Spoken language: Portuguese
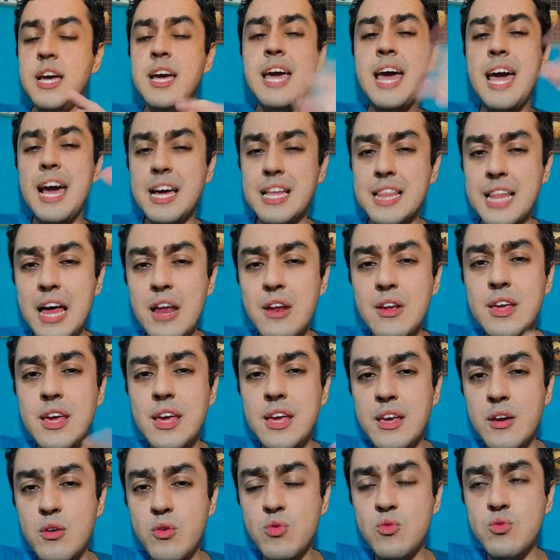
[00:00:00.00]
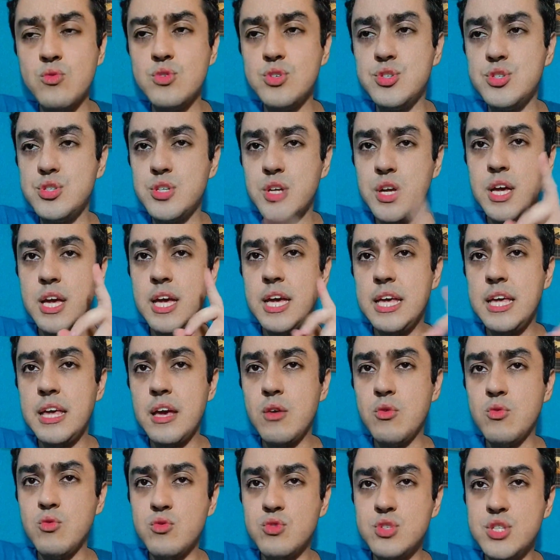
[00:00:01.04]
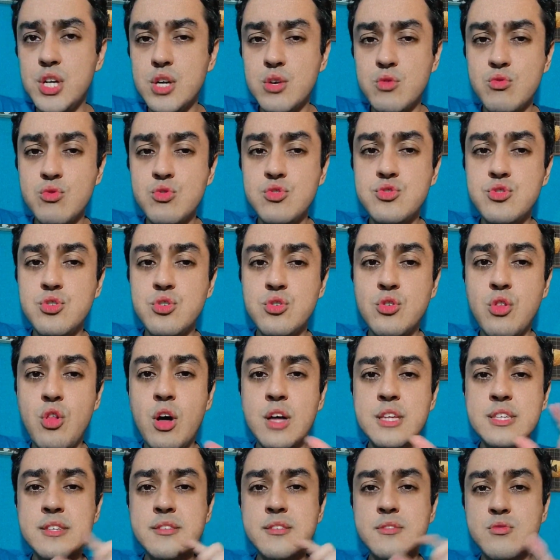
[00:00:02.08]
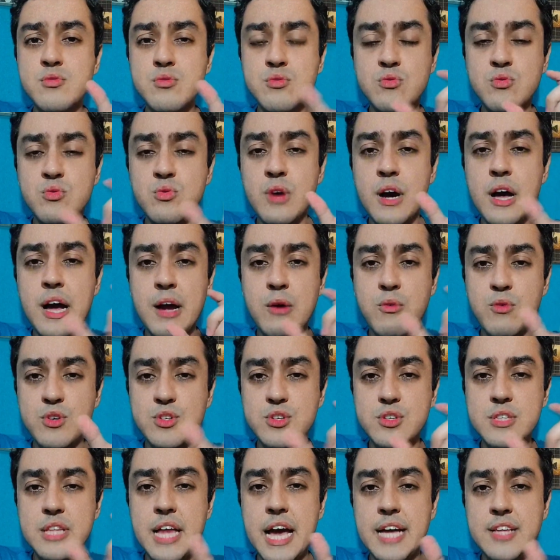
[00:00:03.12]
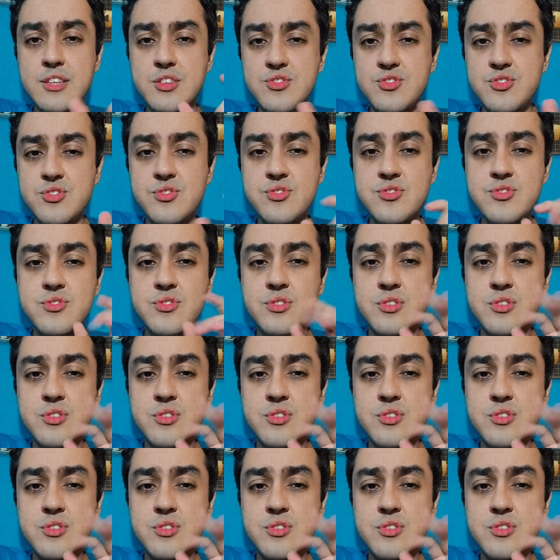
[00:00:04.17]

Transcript: É claro que em alguns em alguns recursos de glosas o, a quantidade de, de,